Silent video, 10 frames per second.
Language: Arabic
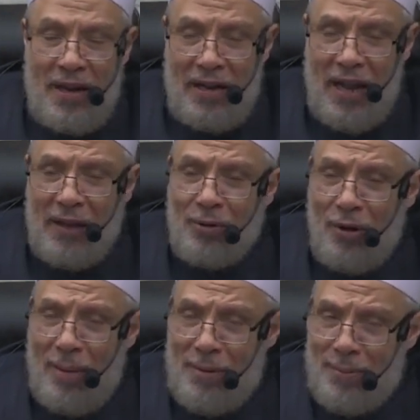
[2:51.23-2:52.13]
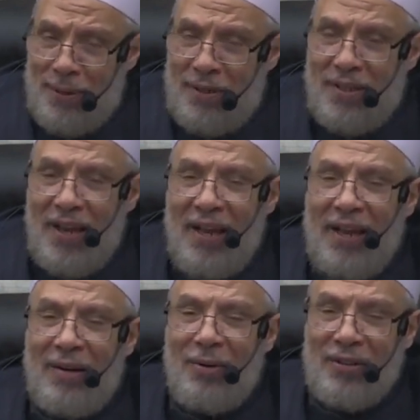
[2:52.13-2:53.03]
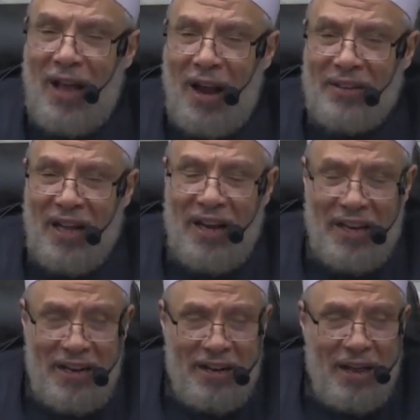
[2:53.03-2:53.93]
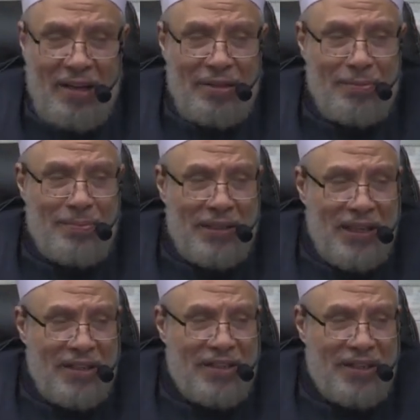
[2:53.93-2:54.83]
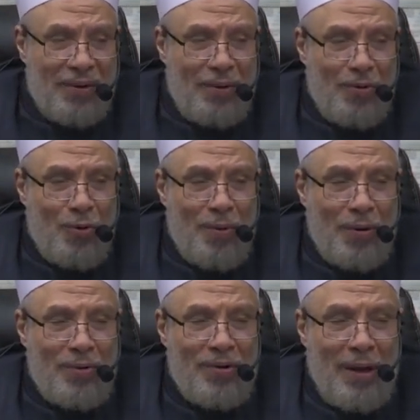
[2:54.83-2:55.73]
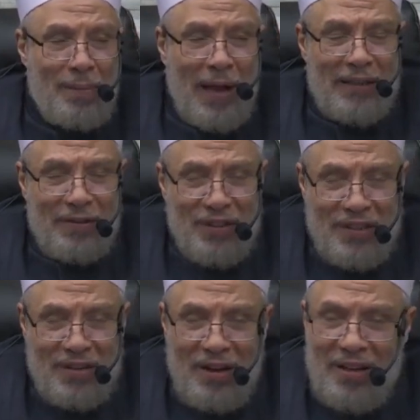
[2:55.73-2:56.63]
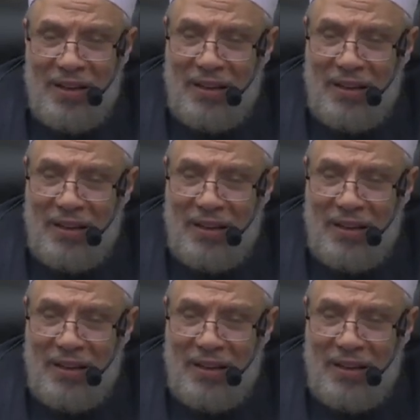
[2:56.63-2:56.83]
لا تغامر بالنساء وتعقد عليهن ثم تكسر قلوبهن بعد فترة